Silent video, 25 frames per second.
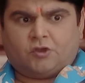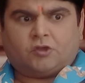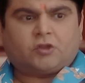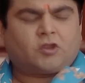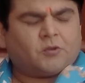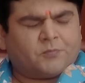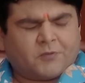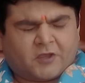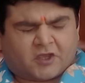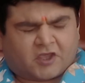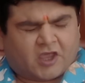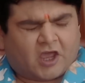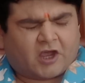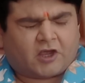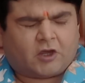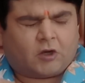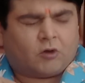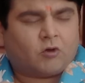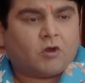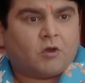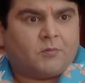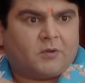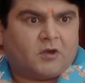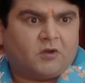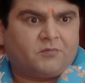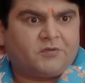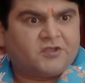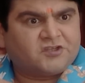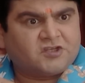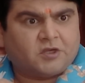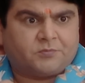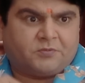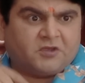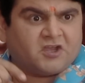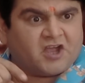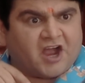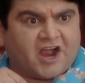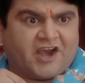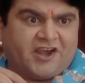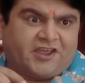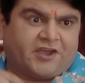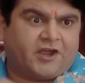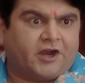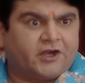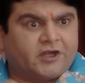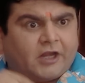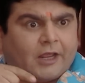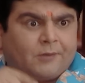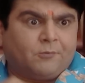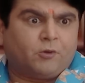तो मैं क्या करूंगा मतलब जब भी खाने
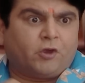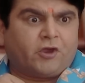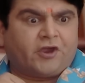का टाइम